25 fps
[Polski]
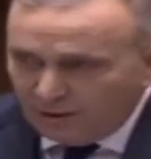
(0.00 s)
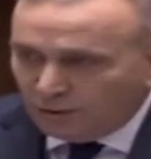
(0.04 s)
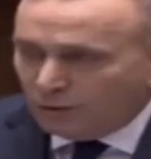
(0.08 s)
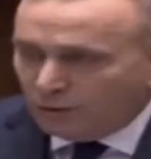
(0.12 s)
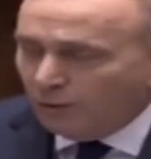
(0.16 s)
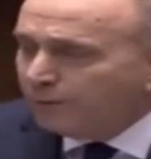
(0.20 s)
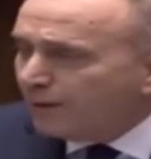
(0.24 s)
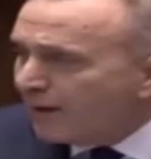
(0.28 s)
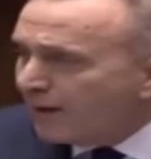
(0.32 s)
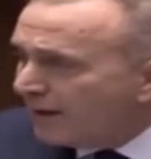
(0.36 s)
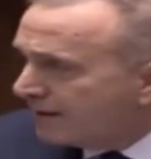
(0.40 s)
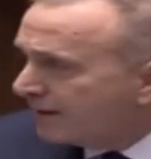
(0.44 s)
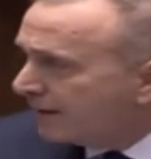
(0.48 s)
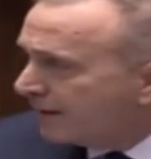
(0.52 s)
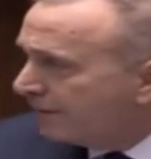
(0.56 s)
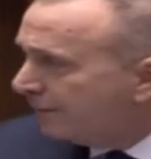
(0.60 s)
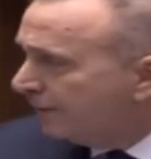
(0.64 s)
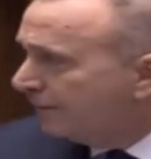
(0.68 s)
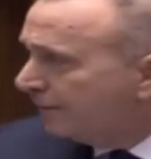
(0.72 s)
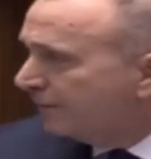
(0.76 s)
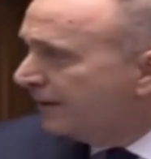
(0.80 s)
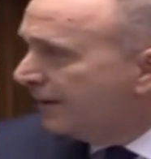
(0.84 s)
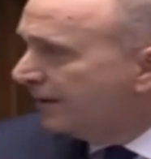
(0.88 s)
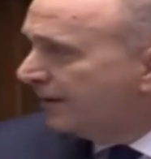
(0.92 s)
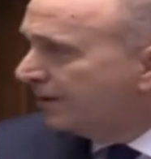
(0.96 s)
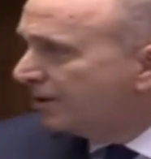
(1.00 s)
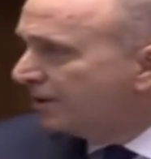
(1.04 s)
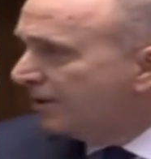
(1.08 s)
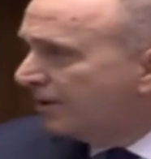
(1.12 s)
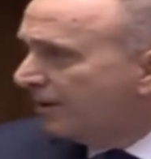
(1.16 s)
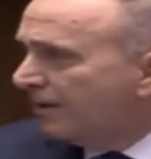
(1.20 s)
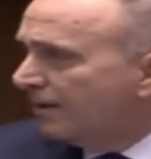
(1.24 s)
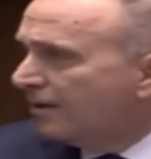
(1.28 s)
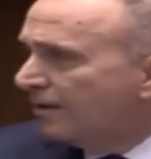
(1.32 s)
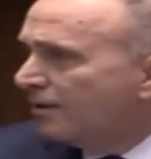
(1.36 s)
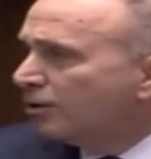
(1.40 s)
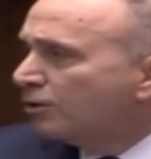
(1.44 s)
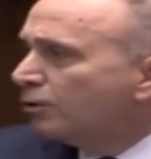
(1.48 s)
walka wewnętrzna,
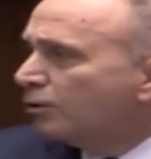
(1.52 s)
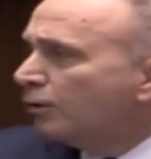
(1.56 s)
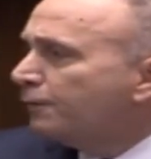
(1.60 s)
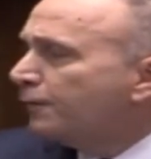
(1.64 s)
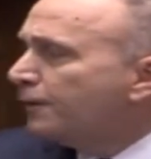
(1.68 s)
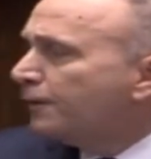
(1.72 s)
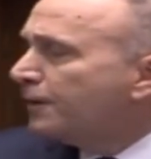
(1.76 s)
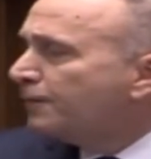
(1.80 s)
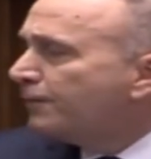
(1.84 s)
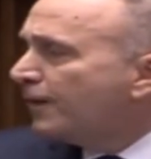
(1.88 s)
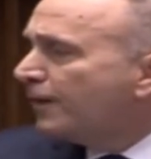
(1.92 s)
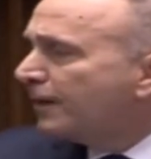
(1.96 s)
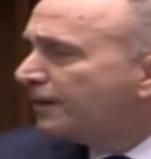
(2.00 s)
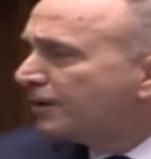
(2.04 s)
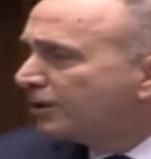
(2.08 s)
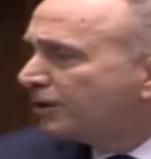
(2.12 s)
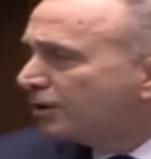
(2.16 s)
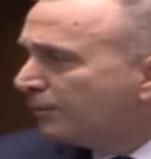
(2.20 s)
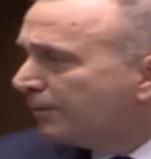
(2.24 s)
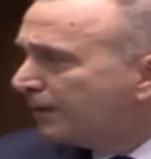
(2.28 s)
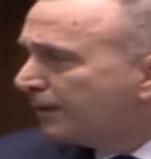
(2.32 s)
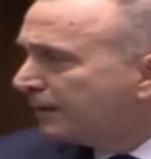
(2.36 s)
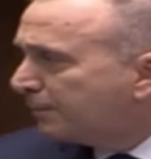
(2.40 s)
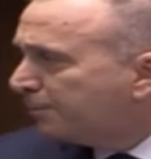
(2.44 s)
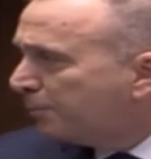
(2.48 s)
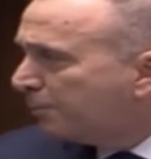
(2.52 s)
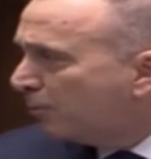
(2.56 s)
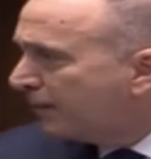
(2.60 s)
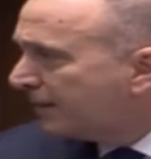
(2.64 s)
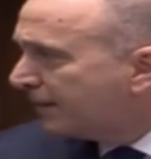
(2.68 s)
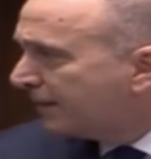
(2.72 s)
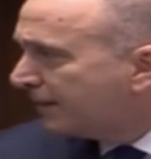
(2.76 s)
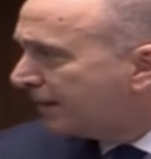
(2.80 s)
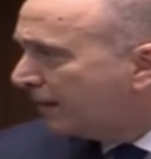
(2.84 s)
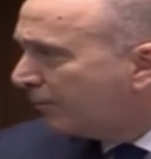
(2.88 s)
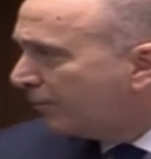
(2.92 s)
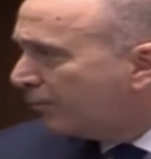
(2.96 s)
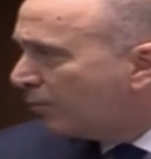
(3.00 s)
to wyrywanie sobie spółek
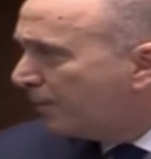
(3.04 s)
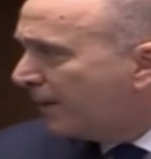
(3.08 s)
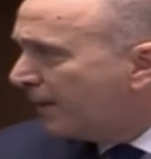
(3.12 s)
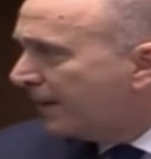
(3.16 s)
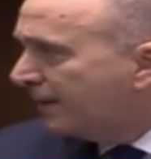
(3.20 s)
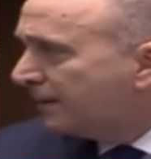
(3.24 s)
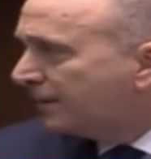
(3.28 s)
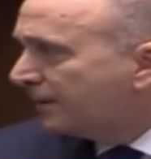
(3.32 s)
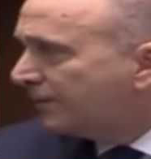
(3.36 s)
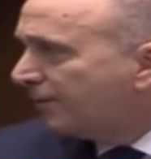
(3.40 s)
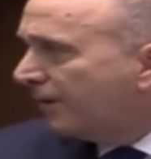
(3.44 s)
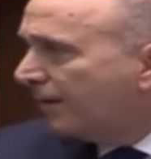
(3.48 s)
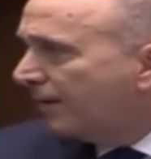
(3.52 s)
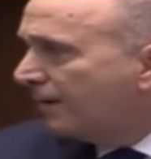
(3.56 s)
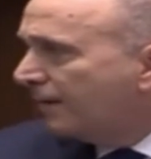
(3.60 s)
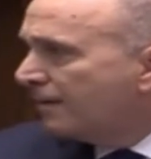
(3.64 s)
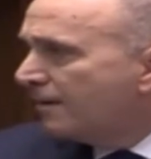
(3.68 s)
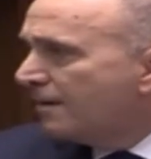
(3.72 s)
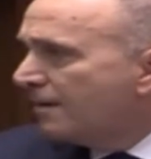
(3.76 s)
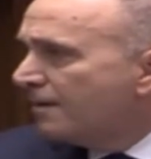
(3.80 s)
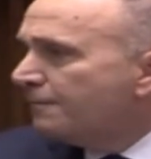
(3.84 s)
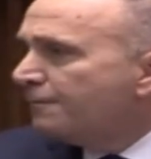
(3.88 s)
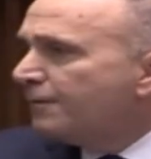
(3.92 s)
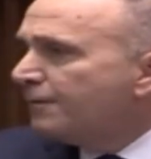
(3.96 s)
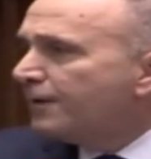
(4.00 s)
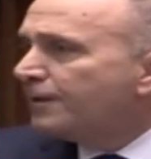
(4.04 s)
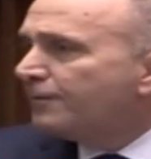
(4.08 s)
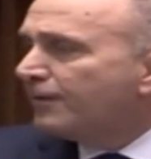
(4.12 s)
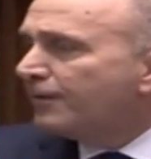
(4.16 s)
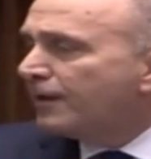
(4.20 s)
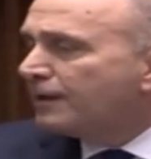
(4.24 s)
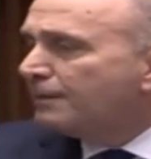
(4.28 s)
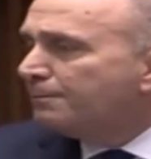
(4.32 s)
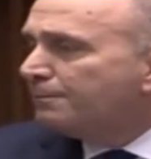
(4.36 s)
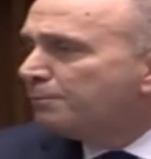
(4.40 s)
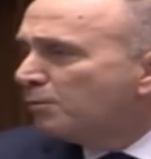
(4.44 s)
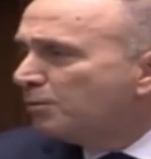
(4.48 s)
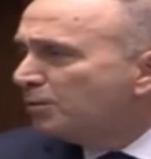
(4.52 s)
Skarbu Państwa
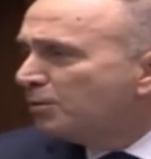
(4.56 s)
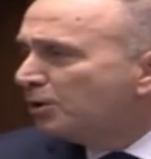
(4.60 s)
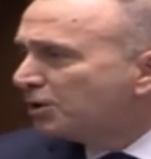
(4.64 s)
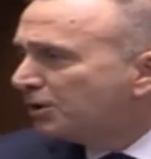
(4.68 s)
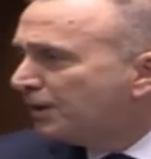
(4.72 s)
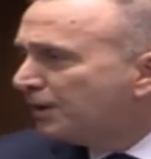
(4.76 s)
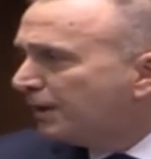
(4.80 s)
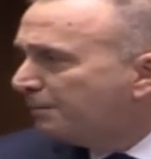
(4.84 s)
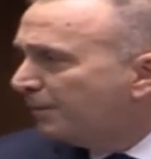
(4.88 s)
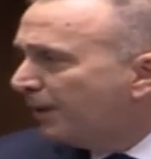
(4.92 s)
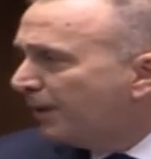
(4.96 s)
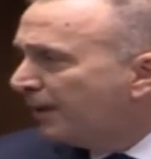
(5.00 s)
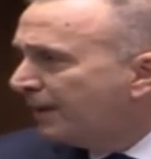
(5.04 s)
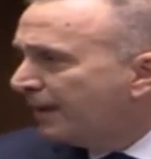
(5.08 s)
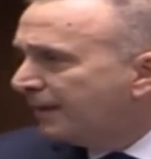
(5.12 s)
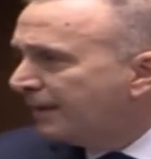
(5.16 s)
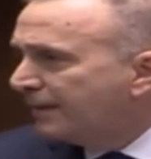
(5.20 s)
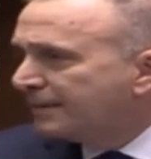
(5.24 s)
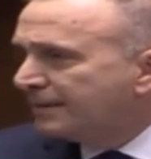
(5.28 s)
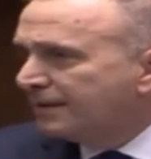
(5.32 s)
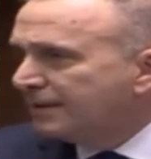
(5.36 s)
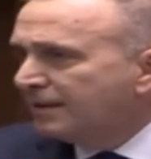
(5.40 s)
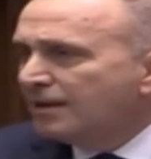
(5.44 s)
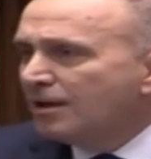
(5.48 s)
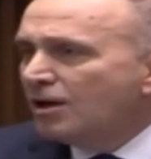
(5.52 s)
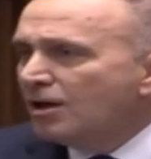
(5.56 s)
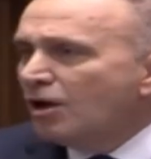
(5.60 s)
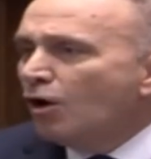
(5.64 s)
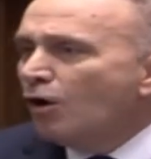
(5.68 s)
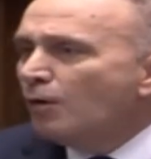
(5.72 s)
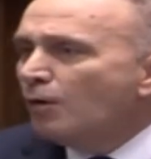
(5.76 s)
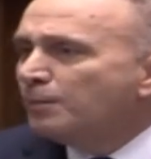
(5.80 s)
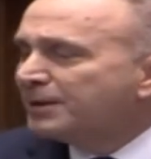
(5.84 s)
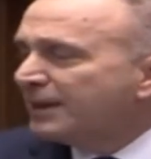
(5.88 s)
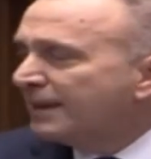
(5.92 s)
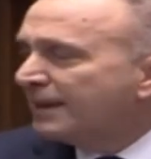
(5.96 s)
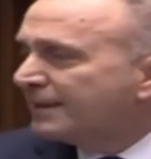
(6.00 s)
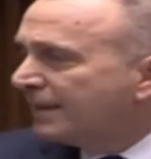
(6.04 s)
wyrywanie publicznych pieniędzy,
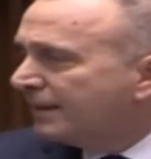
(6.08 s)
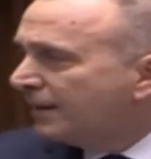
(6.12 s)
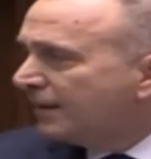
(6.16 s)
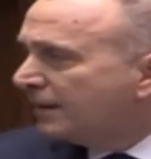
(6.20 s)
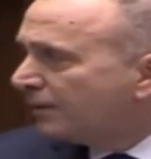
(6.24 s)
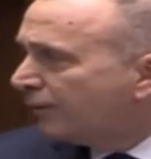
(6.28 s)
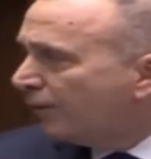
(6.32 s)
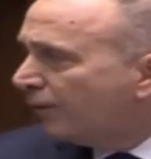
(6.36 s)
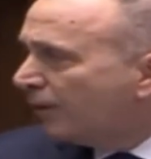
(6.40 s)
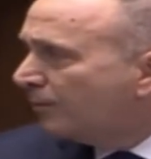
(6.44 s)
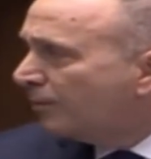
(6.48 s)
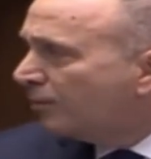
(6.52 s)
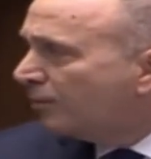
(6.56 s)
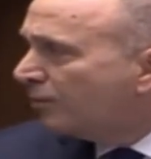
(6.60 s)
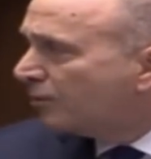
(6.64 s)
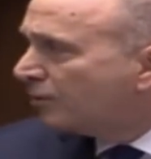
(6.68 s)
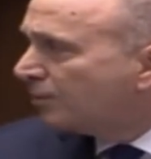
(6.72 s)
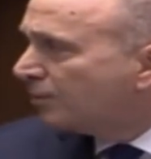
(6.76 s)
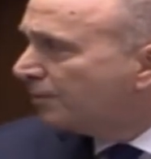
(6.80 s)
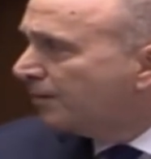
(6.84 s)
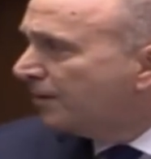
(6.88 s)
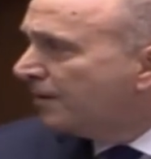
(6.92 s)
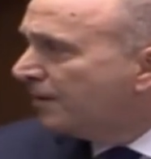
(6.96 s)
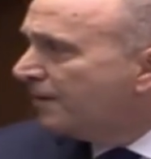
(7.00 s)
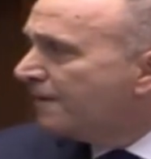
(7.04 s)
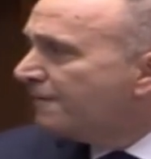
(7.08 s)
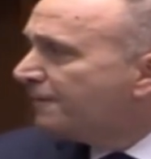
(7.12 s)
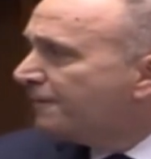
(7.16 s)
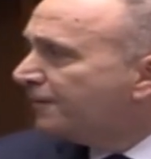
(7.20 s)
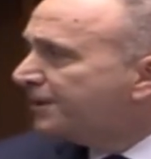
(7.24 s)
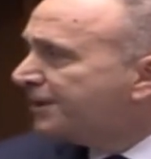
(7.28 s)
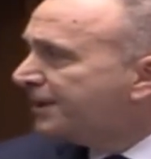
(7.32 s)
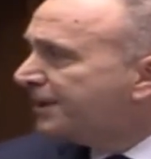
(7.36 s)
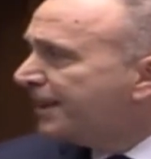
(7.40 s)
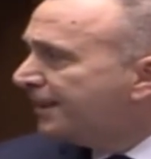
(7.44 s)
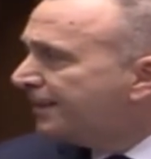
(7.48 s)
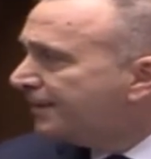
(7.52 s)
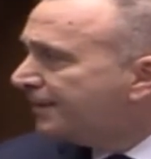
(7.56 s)
obsadzanie swoimi ludźmi.
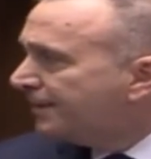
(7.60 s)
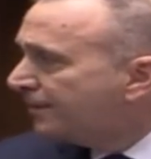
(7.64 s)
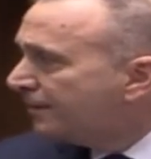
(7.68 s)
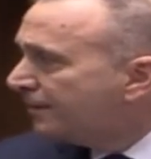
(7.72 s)
Wstyd!